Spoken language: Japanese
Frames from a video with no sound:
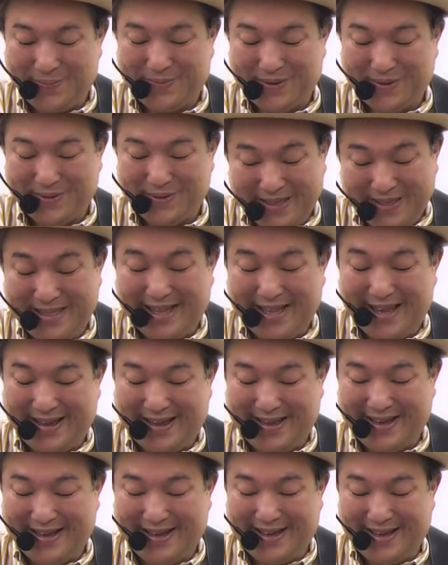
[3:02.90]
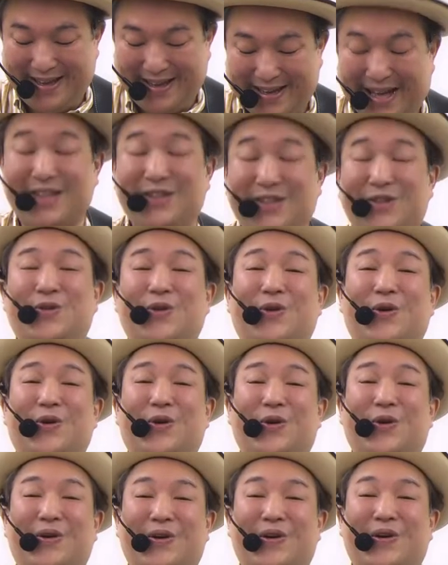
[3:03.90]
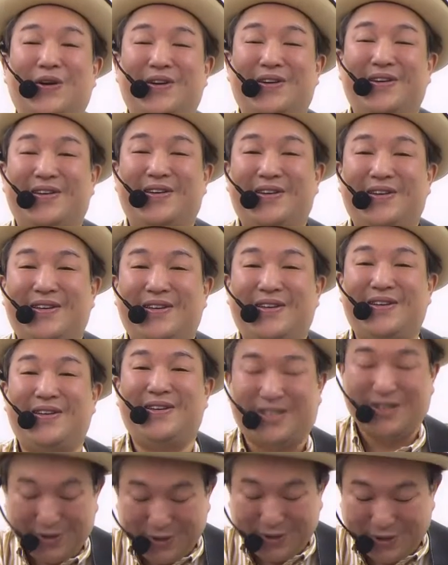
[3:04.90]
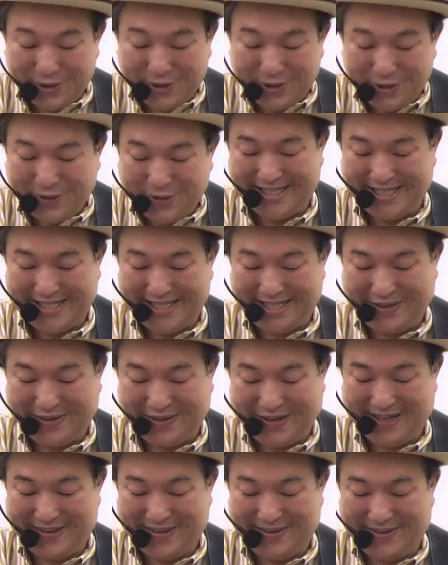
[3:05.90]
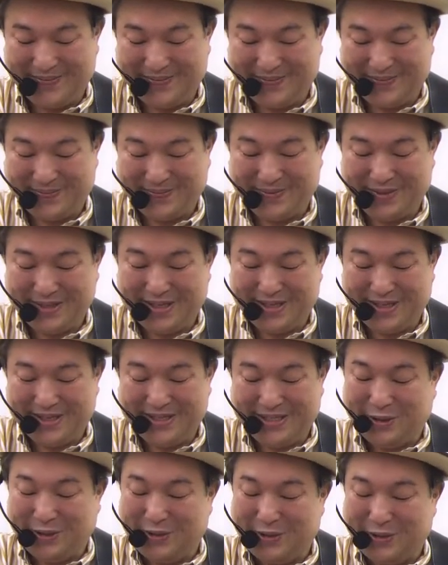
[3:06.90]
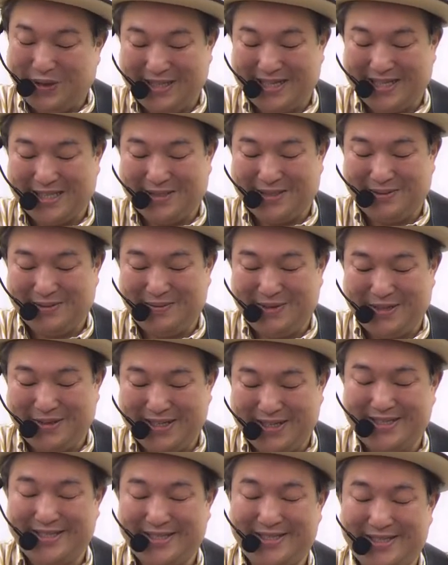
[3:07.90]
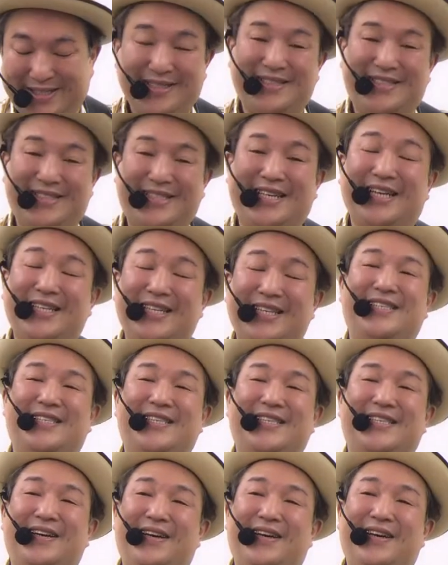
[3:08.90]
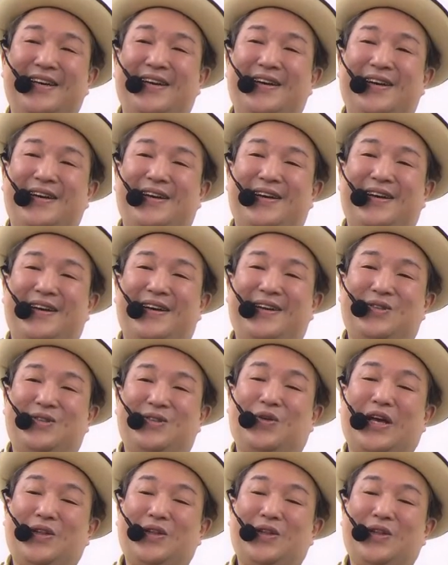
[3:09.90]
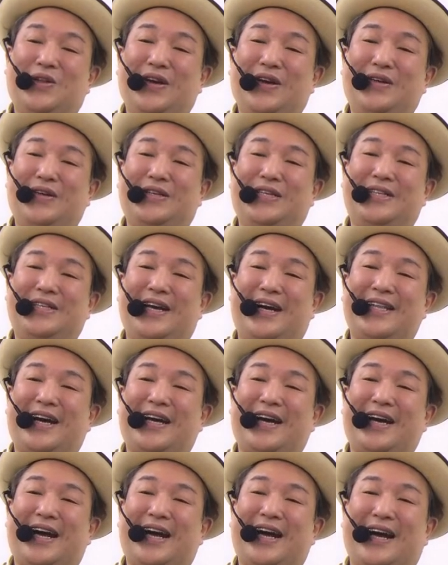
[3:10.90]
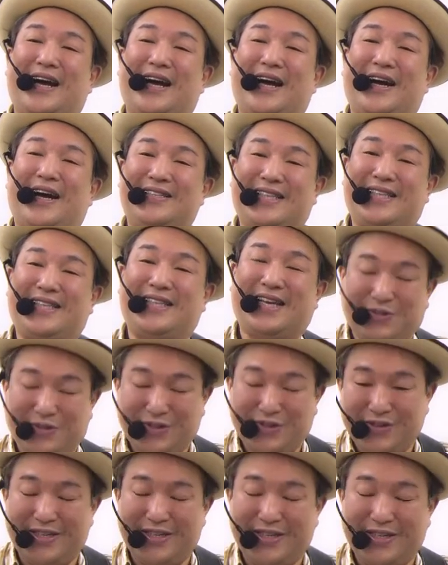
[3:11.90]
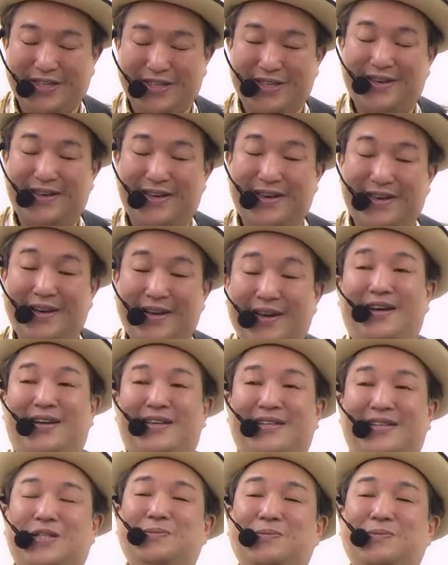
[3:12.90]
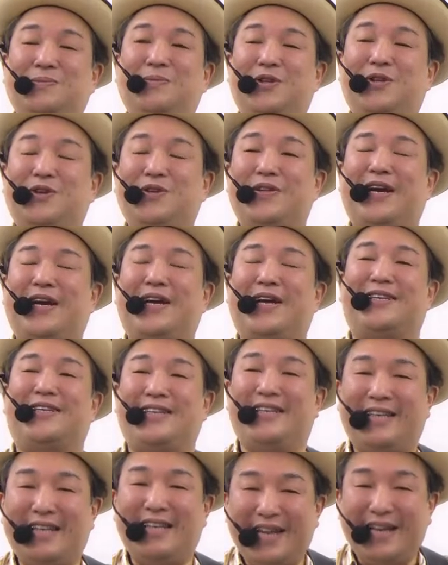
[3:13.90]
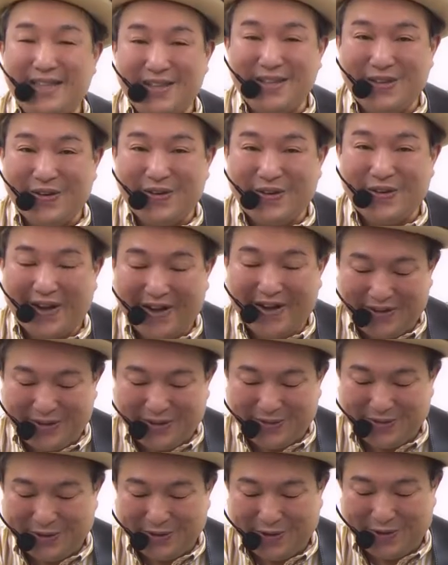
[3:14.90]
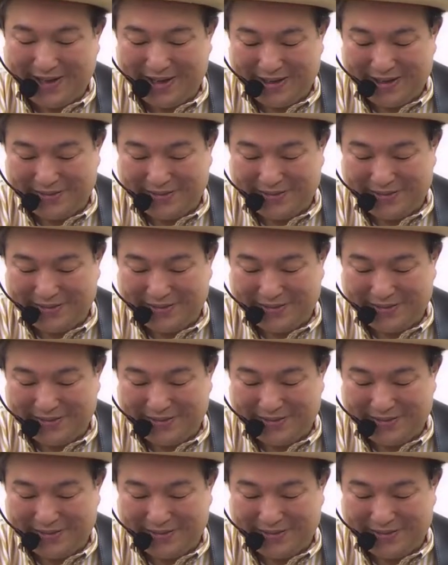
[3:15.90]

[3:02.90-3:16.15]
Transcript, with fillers: 見て感動することはないでしょうか。人は皆罪人です。しかしトゲのある木に花が咲くように、罪人の中にキラッと輝くものがある。